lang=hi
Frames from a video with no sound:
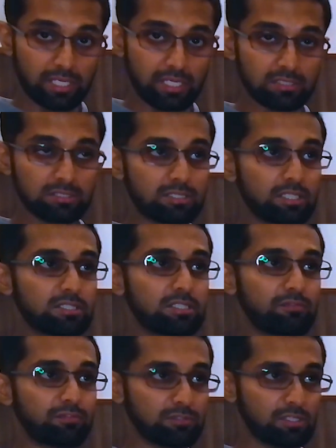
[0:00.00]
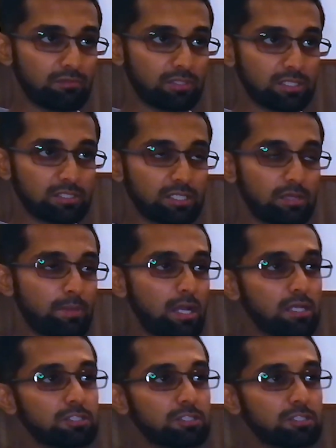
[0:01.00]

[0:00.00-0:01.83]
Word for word: गेन्स थे सिर्फ उसकी वजह से कि मैं